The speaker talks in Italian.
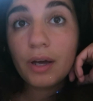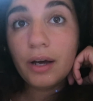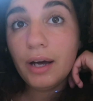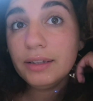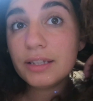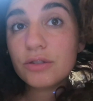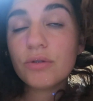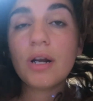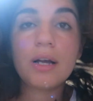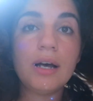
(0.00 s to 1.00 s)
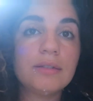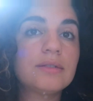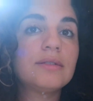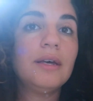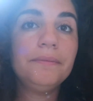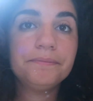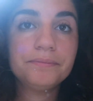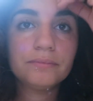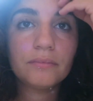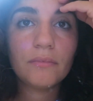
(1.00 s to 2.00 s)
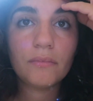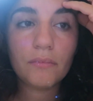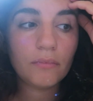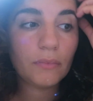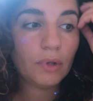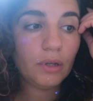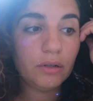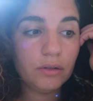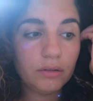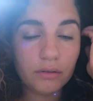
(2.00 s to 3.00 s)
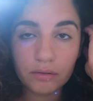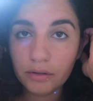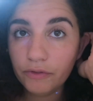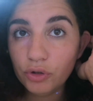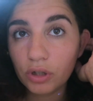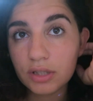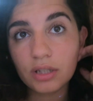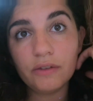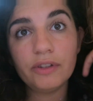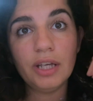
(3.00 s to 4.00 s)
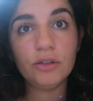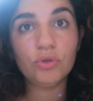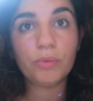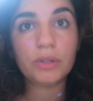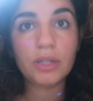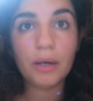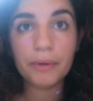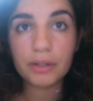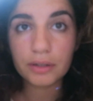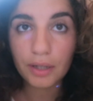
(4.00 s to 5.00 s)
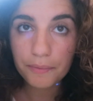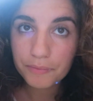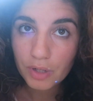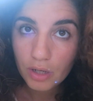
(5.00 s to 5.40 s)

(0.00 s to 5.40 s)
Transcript: adesso ragazze eh, il video che state vedendo praticamente